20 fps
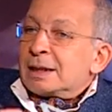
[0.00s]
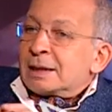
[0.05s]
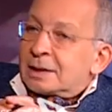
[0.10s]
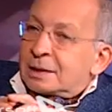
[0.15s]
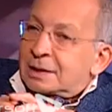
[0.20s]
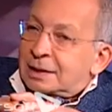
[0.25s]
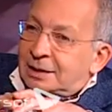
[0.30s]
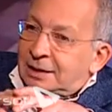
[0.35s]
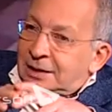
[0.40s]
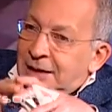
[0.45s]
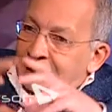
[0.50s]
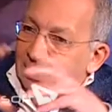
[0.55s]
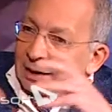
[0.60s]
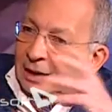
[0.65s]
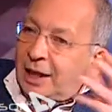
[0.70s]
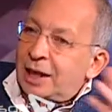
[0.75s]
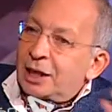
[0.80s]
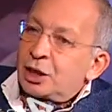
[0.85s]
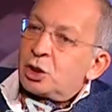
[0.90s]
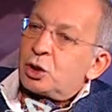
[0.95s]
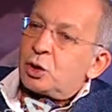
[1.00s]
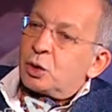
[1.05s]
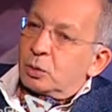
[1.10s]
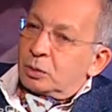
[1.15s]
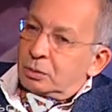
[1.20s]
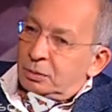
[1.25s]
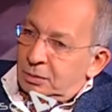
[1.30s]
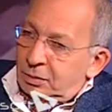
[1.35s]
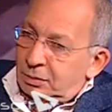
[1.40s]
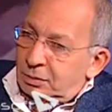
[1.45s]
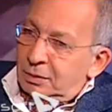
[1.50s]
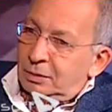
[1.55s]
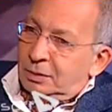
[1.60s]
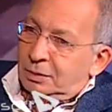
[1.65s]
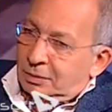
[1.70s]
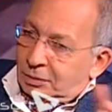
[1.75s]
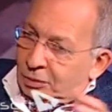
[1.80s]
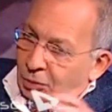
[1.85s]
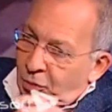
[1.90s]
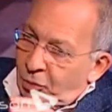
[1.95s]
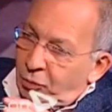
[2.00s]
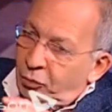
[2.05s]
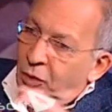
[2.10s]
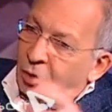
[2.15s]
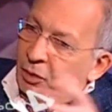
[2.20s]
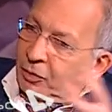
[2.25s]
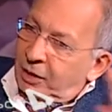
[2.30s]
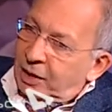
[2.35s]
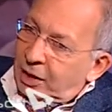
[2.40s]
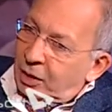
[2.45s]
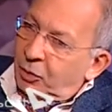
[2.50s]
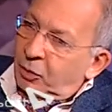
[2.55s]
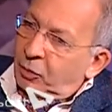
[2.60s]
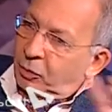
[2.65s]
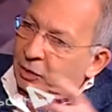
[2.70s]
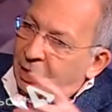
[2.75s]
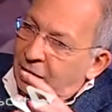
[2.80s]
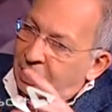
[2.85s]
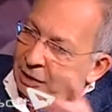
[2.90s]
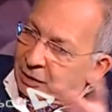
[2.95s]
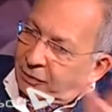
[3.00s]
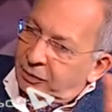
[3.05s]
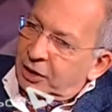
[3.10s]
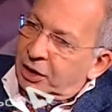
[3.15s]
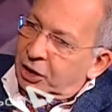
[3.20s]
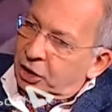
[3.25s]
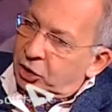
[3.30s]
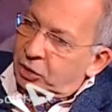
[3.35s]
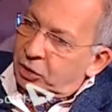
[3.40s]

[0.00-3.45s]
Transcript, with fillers: cette région, encore une fois, on va la, on va la définir